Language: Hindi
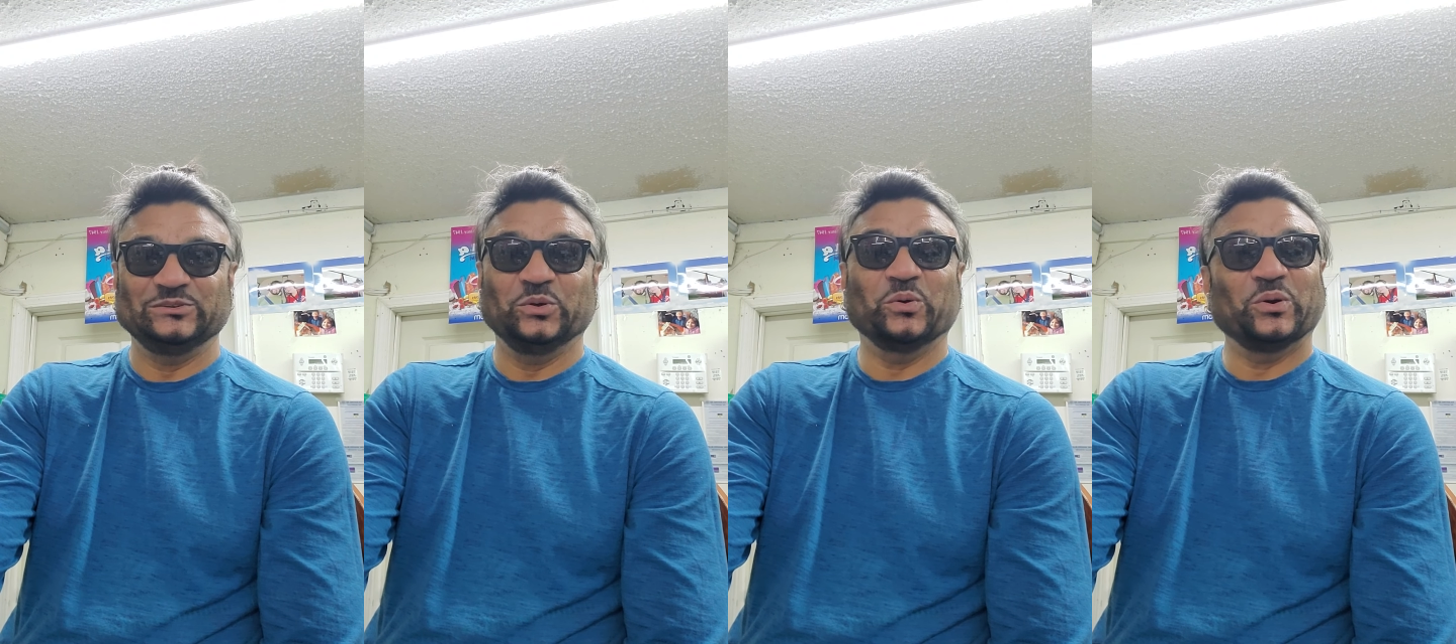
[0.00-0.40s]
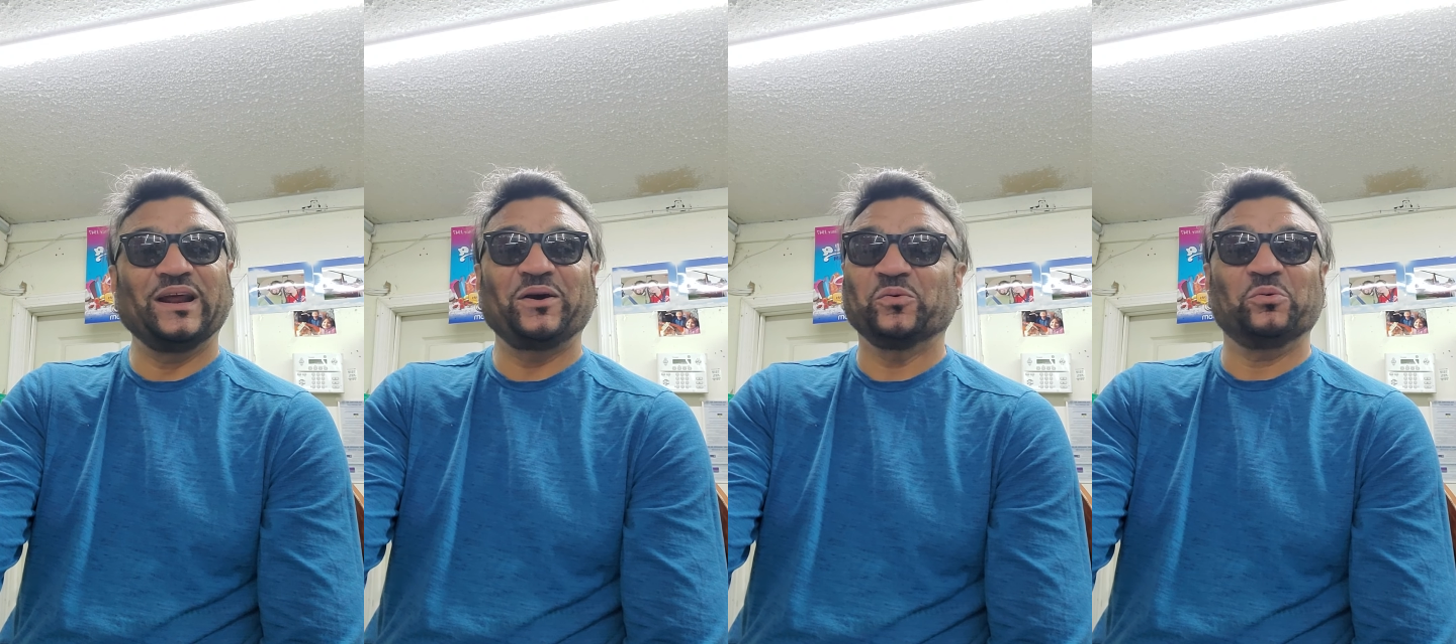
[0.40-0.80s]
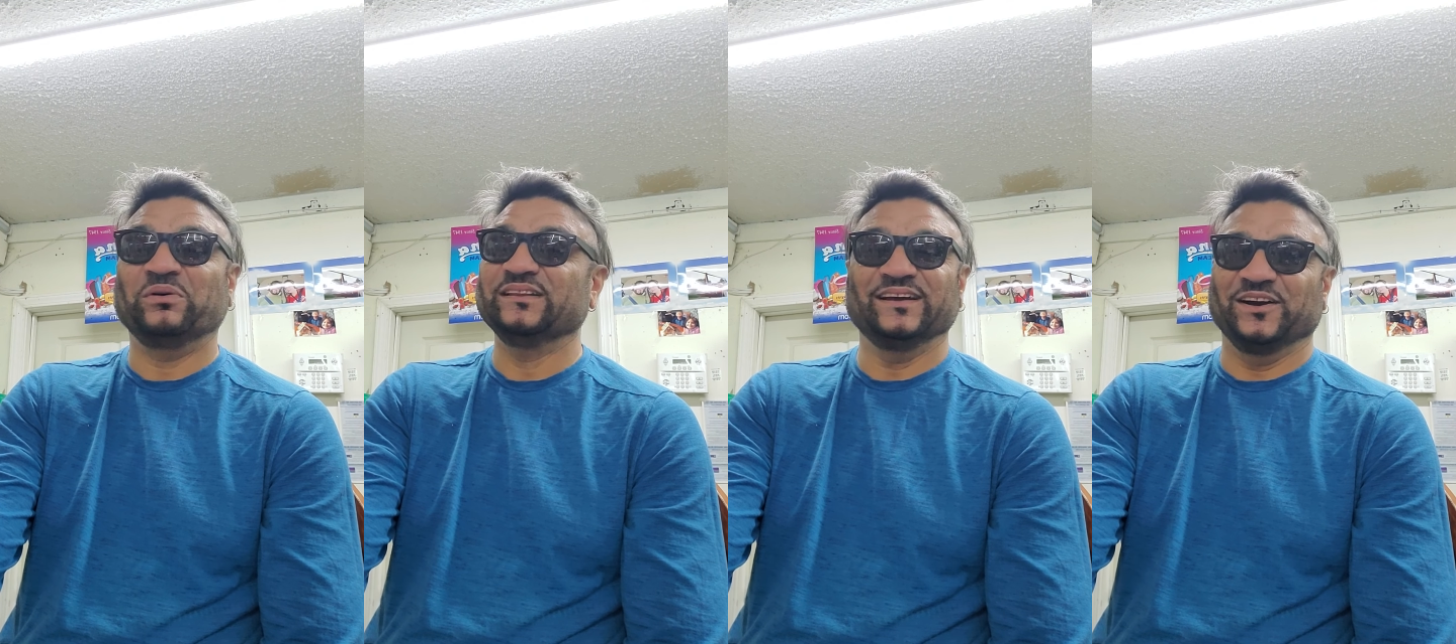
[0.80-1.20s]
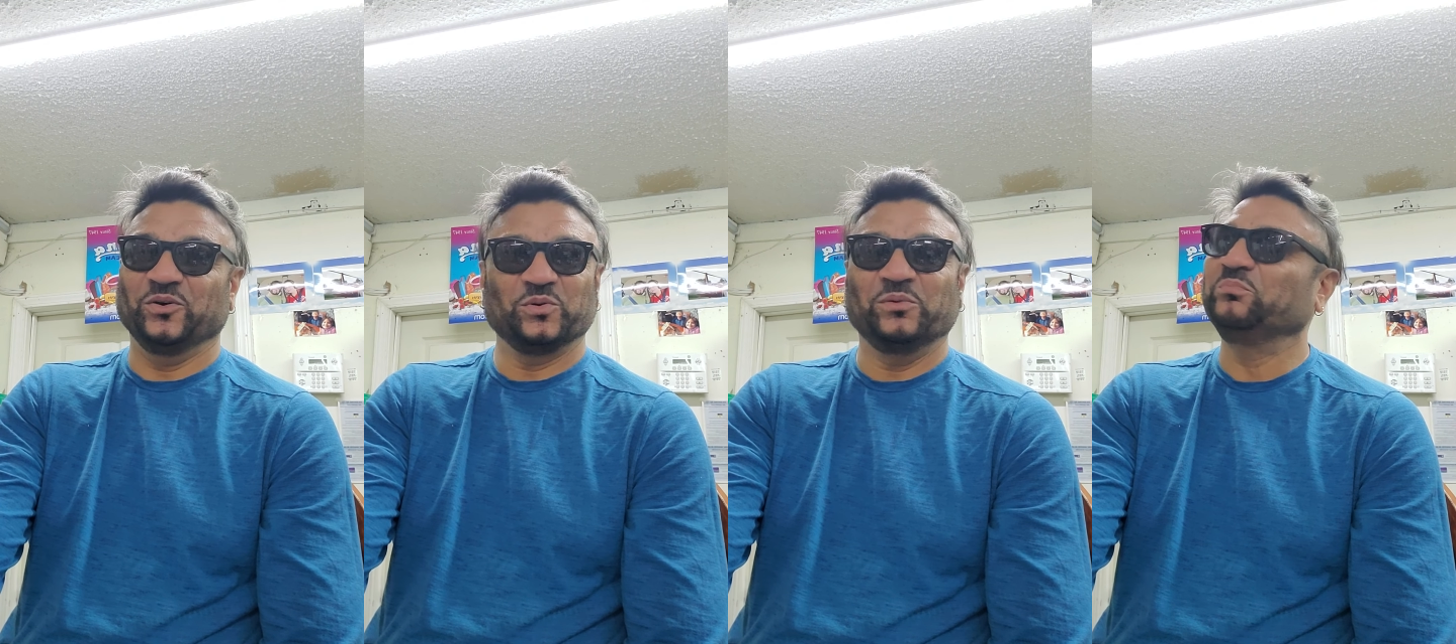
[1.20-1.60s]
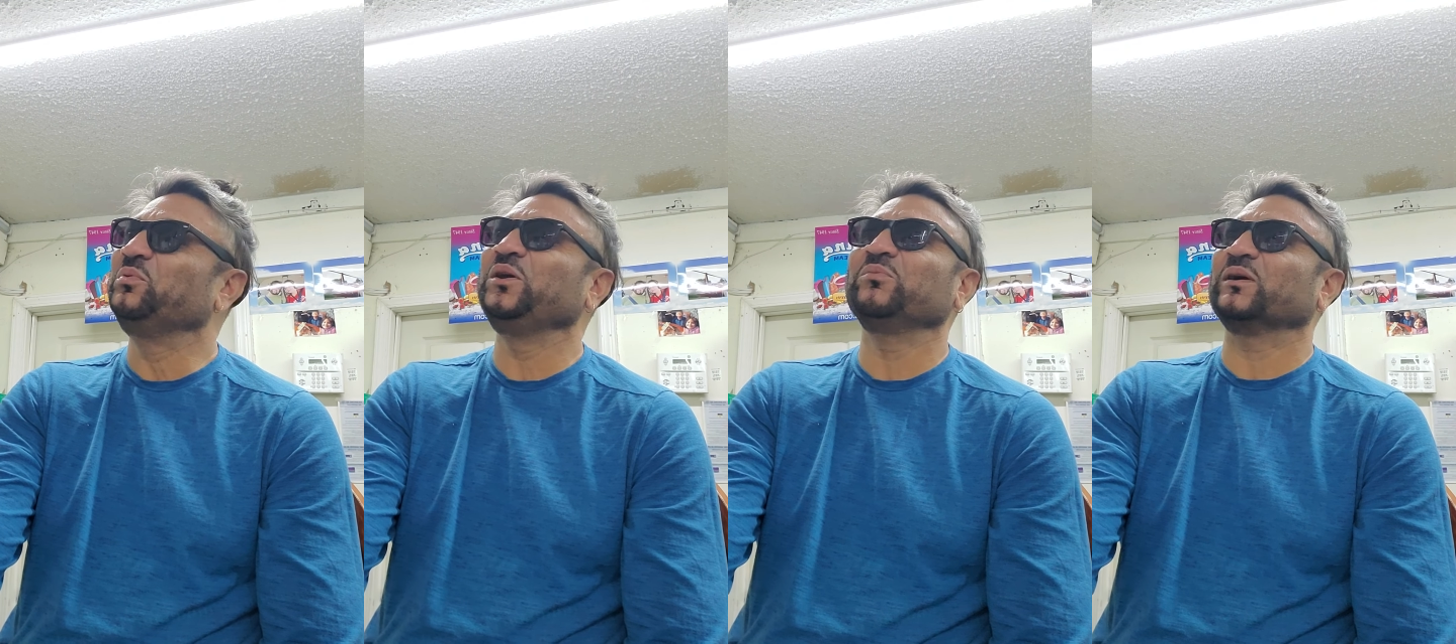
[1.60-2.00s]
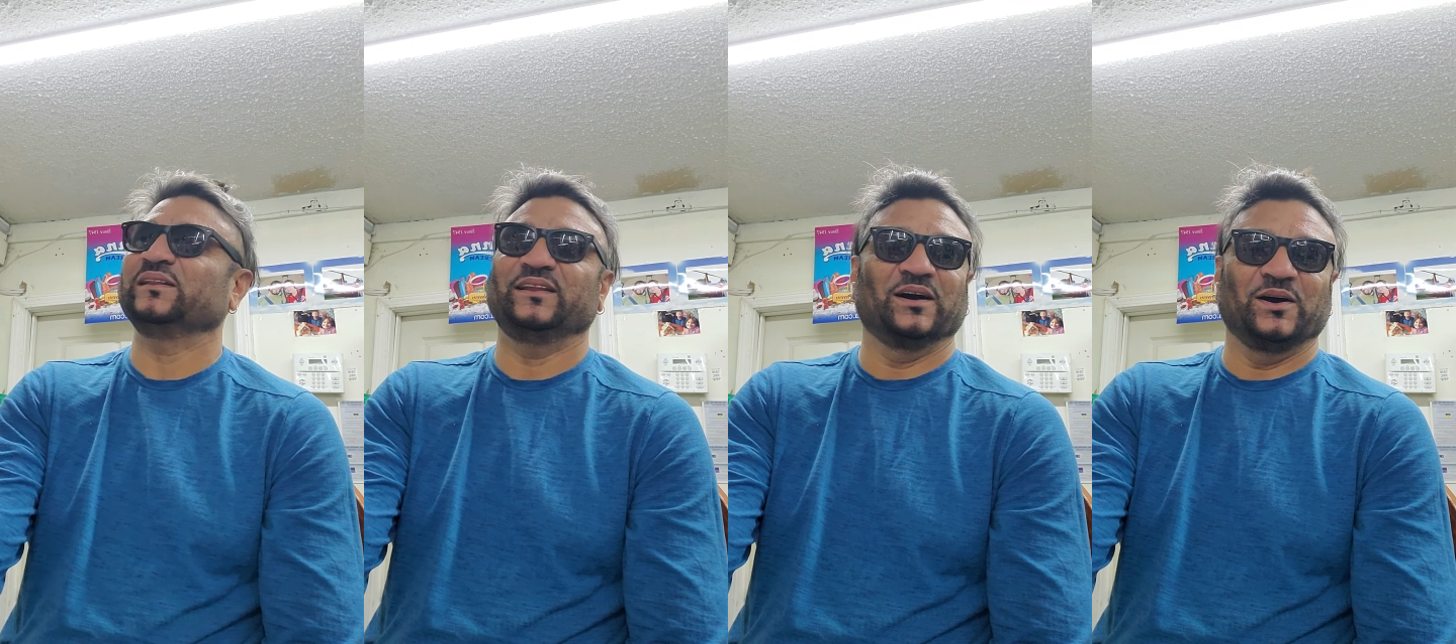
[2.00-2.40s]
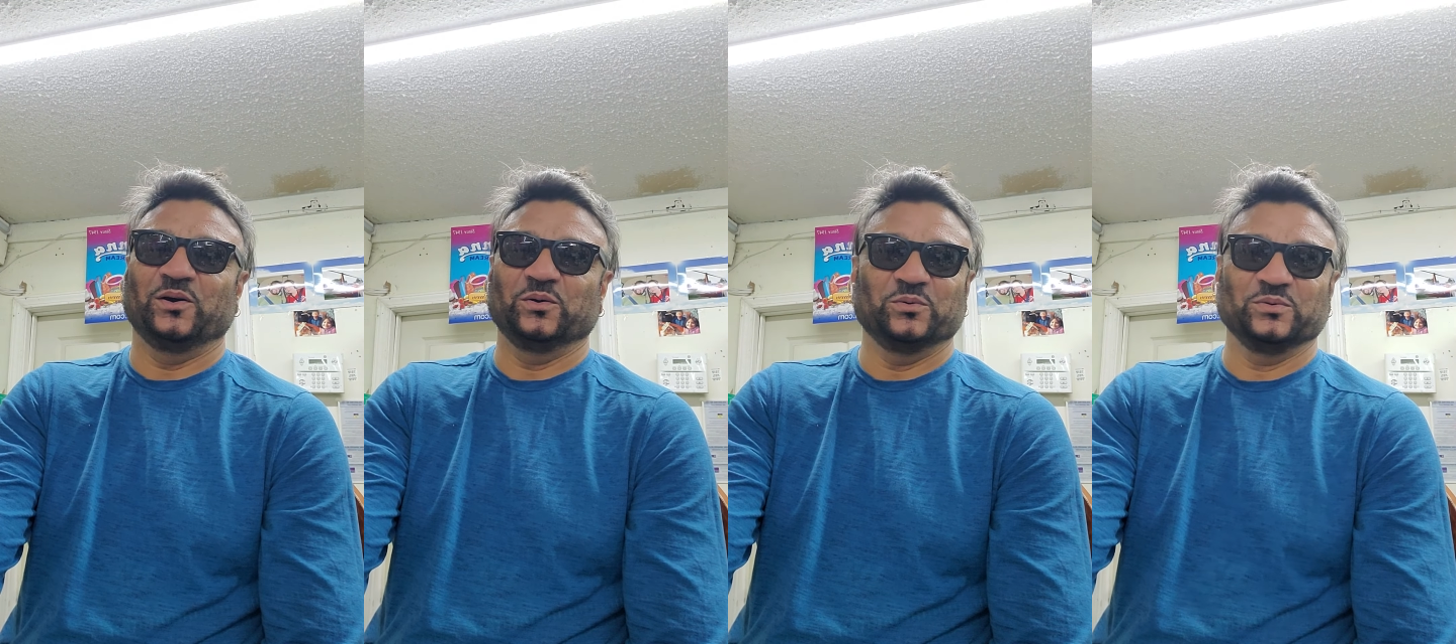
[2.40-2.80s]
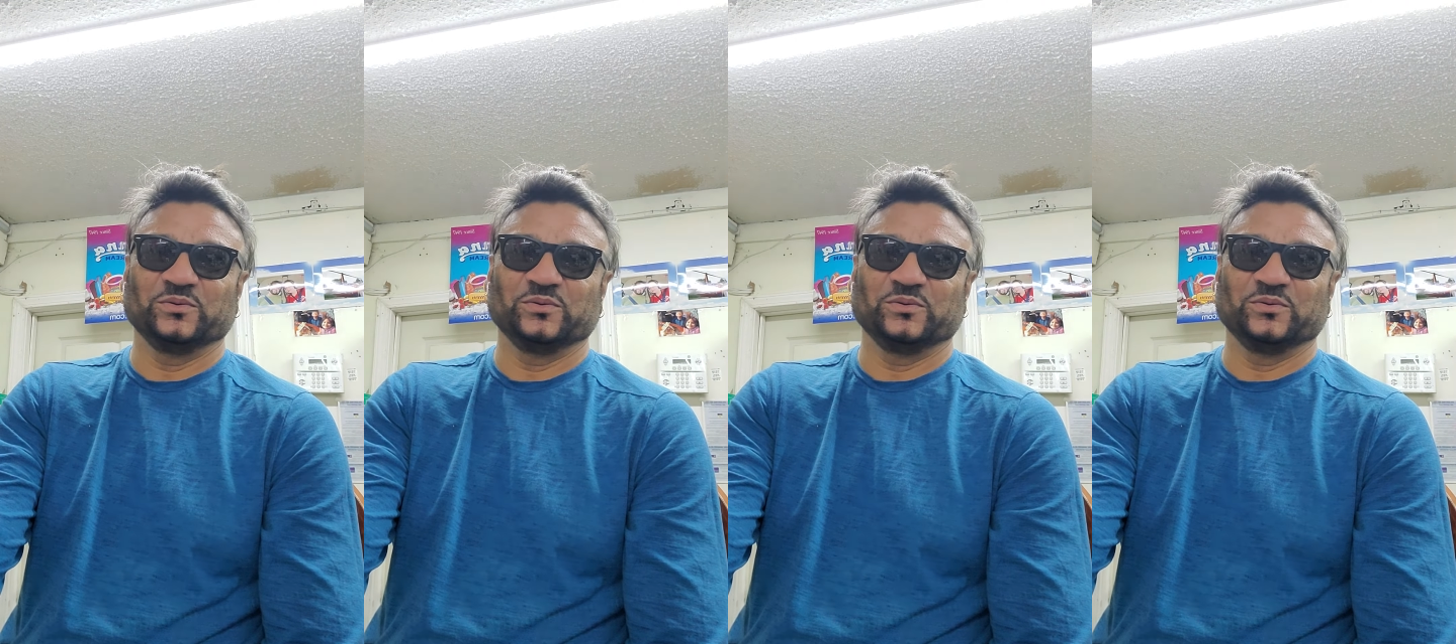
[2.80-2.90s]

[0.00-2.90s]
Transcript: जो हो रहा है वो मत दिखाओ कभी मत दिखाओ